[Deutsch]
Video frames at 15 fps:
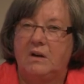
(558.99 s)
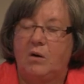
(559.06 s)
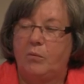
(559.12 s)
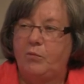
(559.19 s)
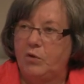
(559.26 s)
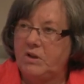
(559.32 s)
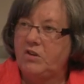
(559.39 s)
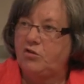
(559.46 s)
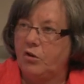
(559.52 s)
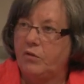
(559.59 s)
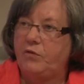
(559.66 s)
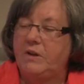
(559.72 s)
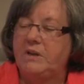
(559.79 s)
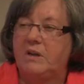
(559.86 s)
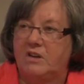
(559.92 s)
Obwohl ich
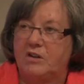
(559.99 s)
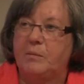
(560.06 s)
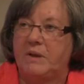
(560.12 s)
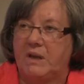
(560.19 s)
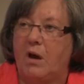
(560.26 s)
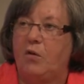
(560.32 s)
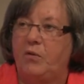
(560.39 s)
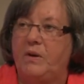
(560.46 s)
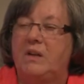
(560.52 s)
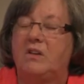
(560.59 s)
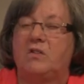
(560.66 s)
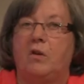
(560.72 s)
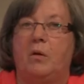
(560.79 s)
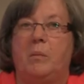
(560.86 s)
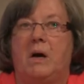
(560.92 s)
schon finde, dass man da auch
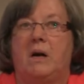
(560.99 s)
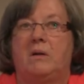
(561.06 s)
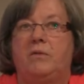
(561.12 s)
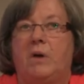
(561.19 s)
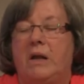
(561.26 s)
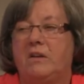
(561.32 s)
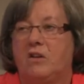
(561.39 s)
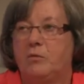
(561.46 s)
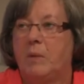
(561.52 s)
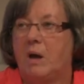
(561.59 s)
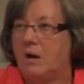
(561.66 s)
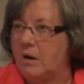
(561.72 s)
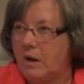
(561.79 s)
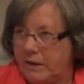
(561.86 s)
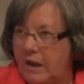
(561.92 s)
vieles noch machen, anders
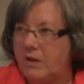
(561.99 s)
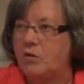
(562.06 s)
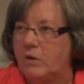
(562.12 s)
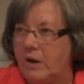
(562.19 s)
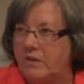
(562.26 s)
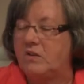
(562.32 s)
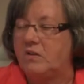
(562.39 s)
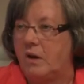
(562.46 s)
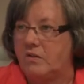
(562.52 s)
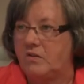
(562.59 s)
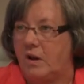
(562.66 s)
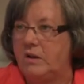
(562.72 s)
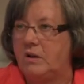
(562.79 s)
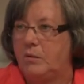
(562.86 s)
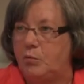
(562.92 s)
machen kann. Also
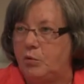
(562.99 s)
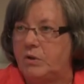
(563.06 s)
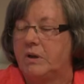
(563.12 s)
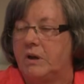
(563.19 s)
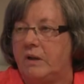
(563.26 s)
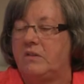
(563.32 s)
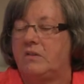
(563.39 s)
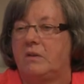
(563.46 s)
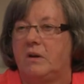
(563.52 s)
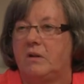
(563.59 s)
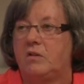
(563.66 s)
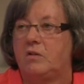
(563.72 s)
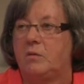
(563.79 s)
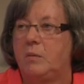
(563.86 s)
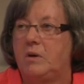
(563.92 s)
Ganztagsangebote,
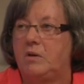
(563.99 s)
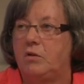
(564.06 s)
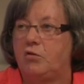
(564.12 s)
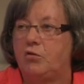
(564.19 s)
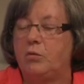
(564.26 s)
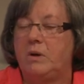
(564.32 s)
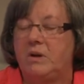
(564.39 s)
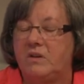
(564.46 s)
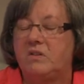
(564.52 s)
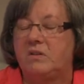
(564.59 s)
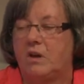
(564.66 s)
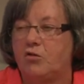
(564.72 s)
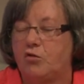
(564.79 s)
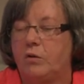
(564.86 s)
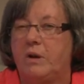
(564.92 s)
Ganztagsschule ist
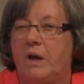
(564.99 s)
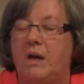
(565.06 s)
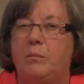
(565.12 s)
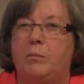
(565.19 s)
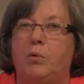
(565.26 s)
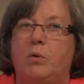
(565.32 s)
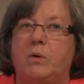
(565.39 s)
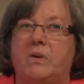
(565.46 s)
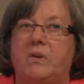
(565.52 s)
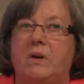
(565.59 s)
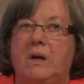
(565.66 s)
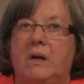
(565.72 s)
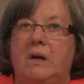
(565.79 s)
da schon ein Punkt.